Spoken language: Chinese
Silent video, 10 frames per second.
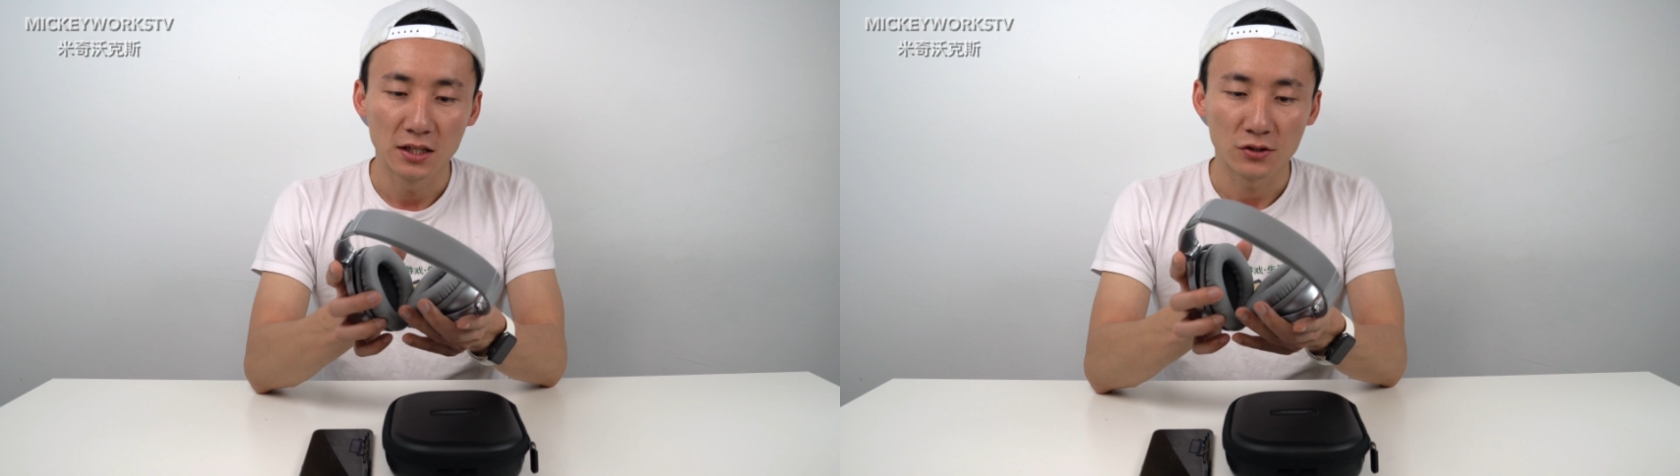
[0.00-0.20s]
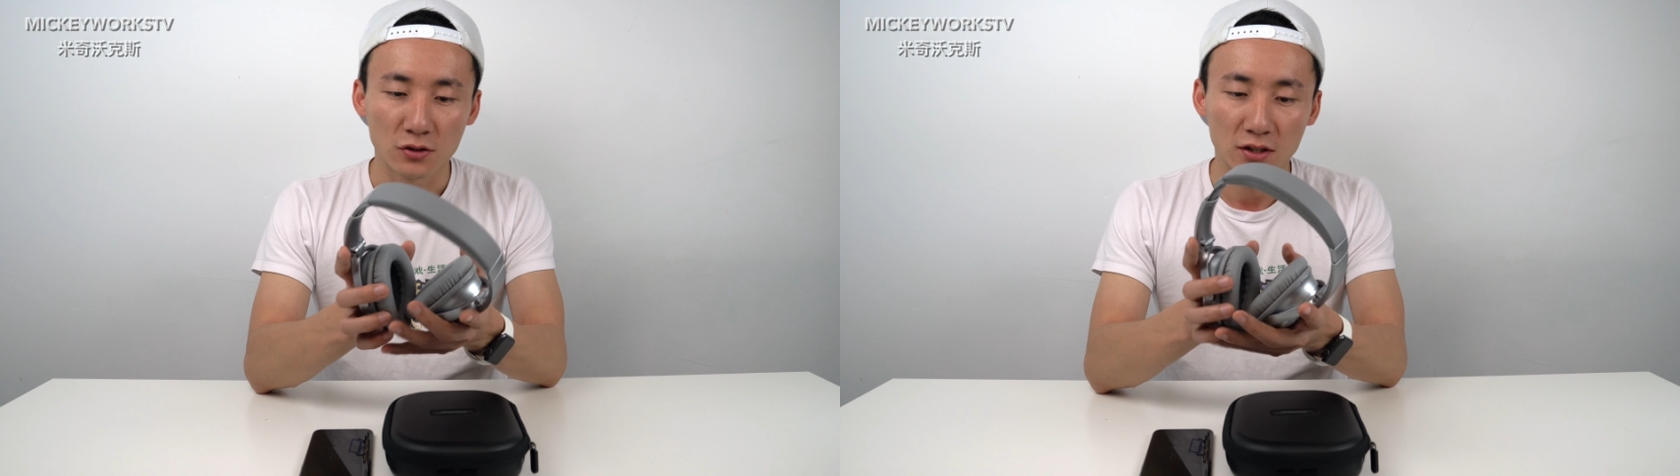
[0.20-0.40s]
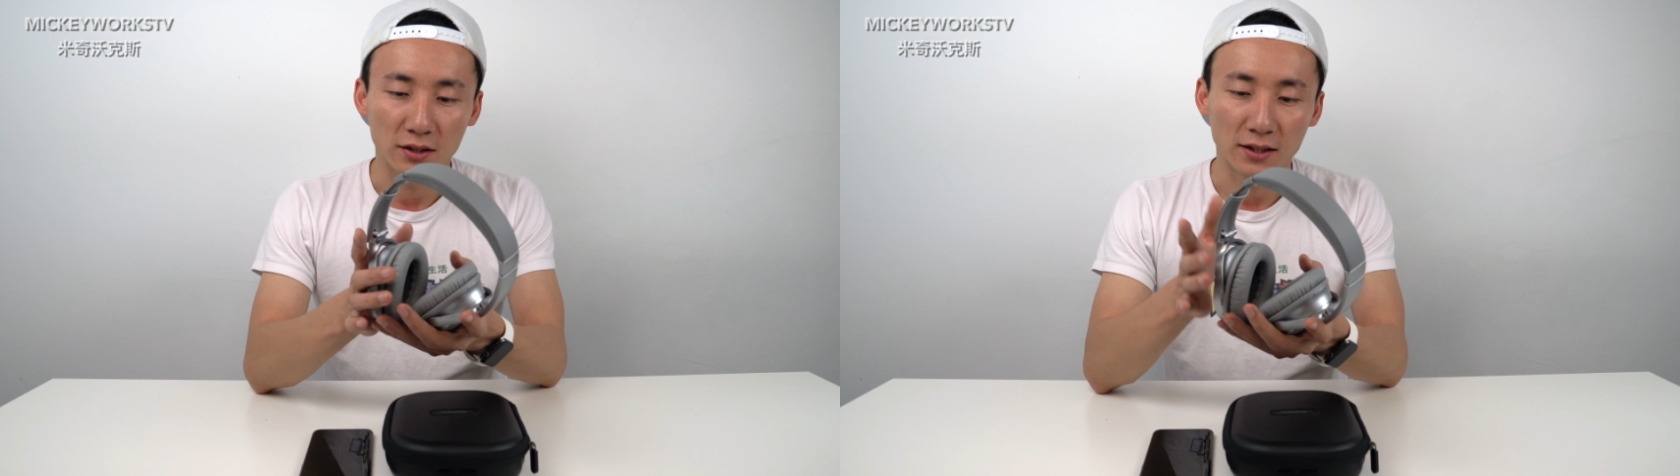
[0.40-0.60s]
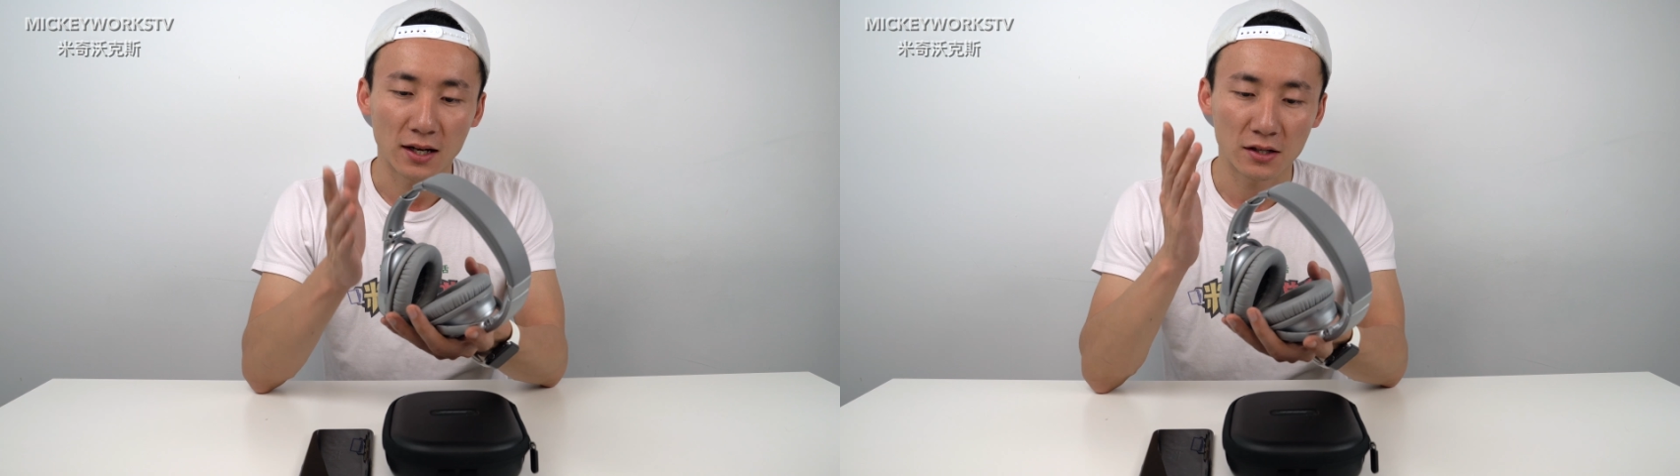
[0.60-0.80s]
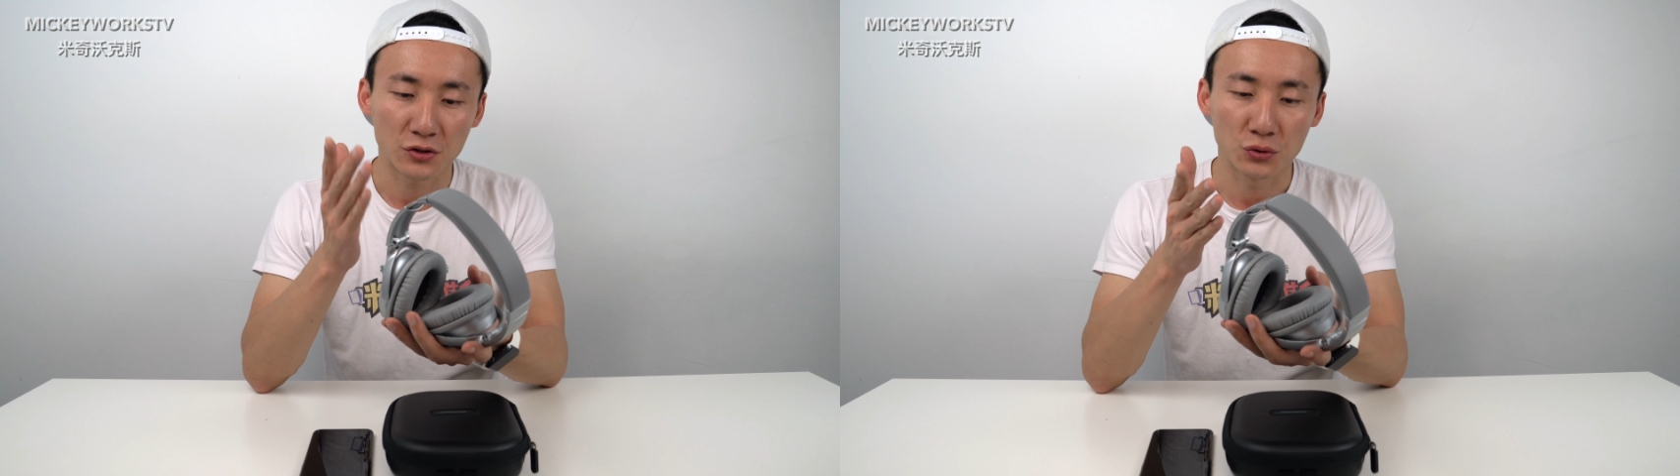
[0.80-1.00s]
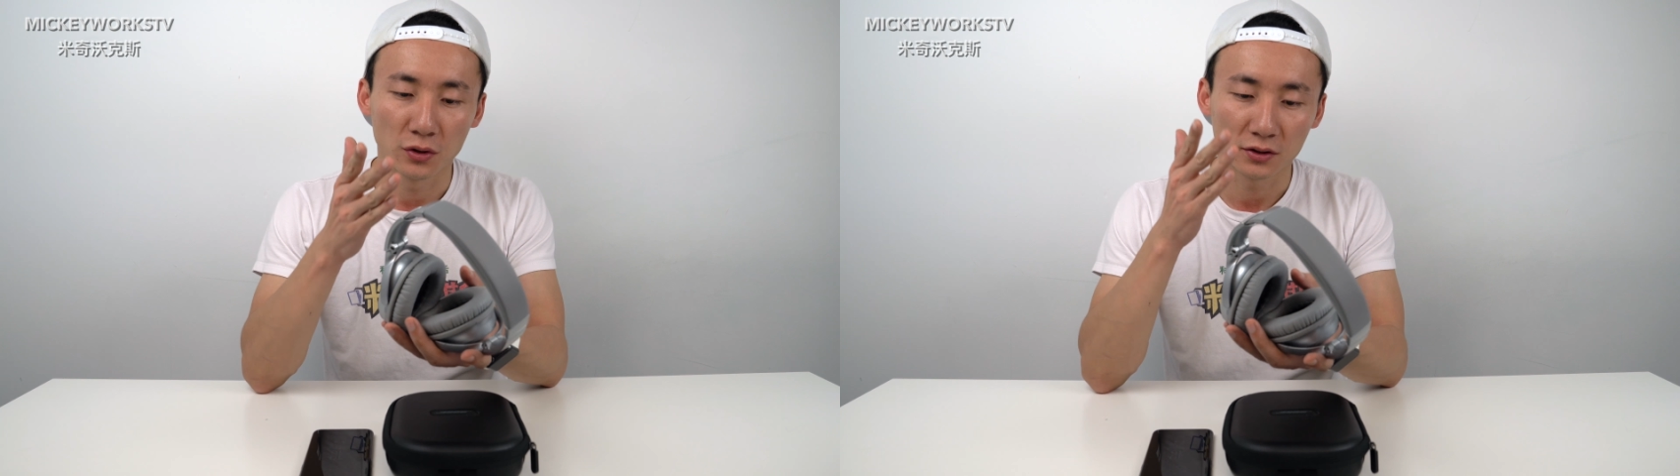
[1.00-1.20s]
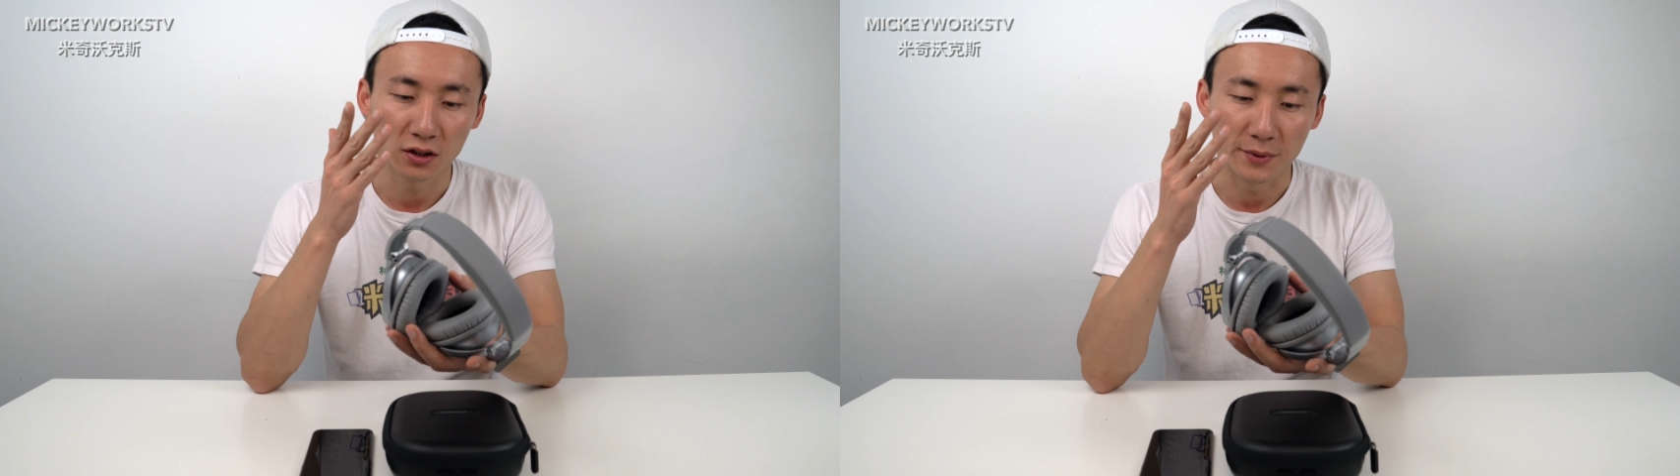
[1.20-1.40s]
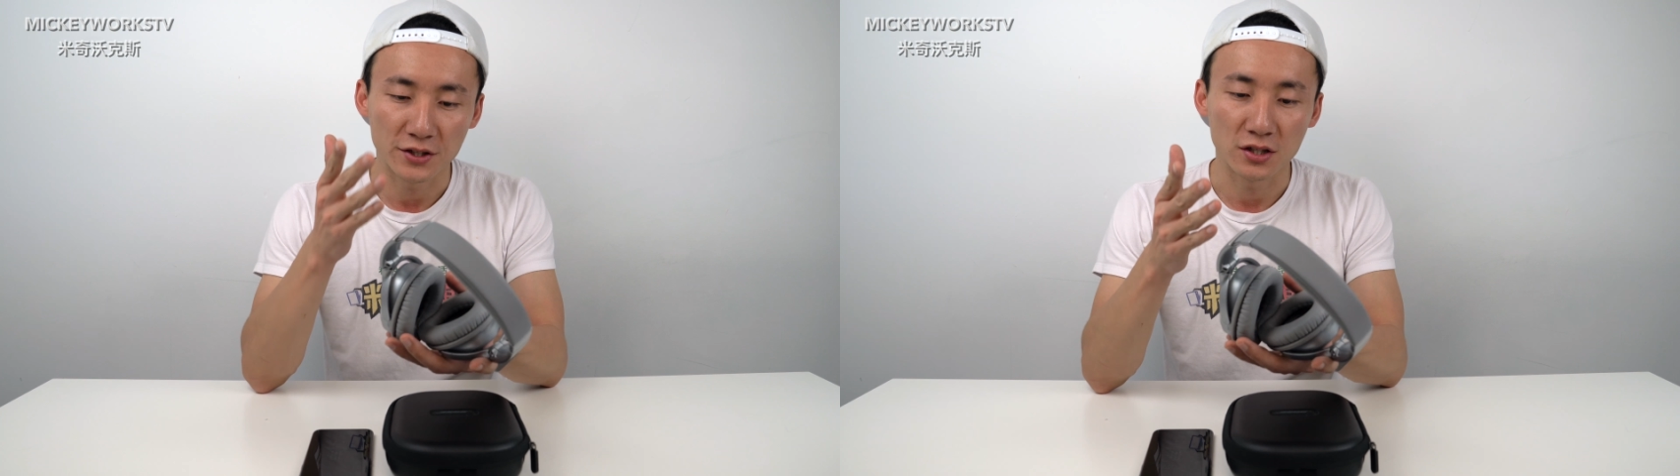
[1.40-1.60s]
就是跟大家说特
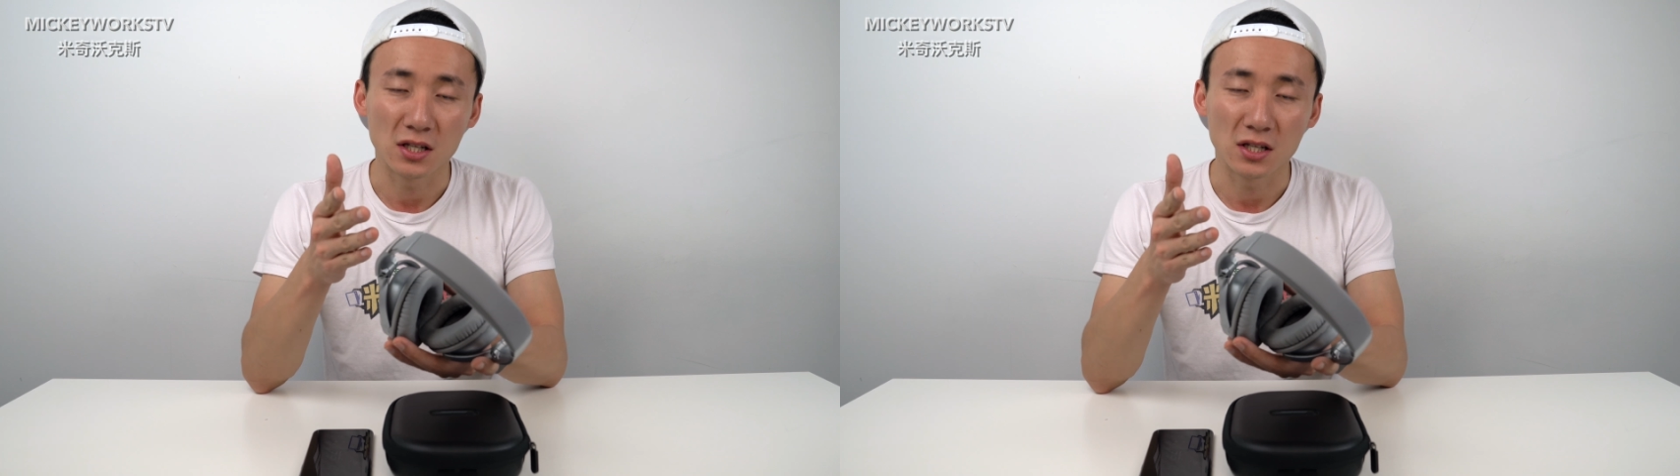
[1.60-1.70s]
别细，